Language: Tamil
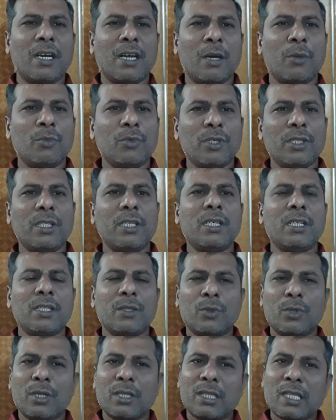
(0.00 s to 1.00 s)
நம்ம வந்து
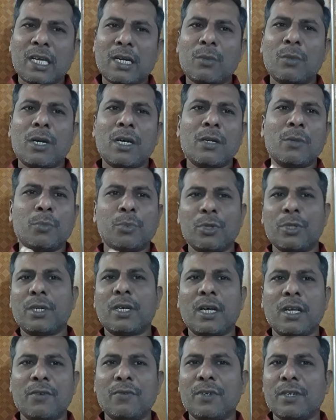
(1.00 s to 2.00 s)
ஒரு தரமான
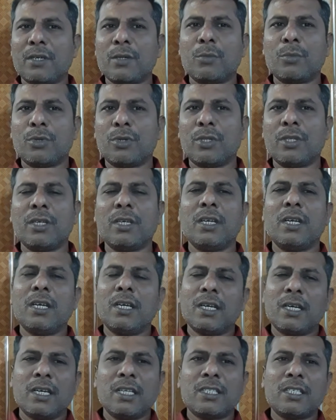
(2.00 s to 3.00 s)
பொருட்களை விற்கும்போது
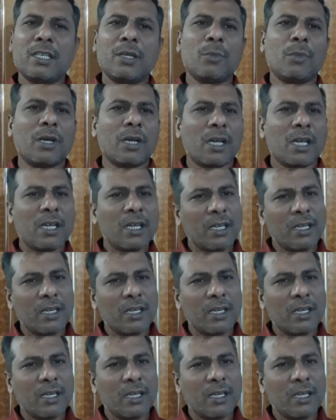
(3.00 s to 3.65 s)
நிச்சயமாக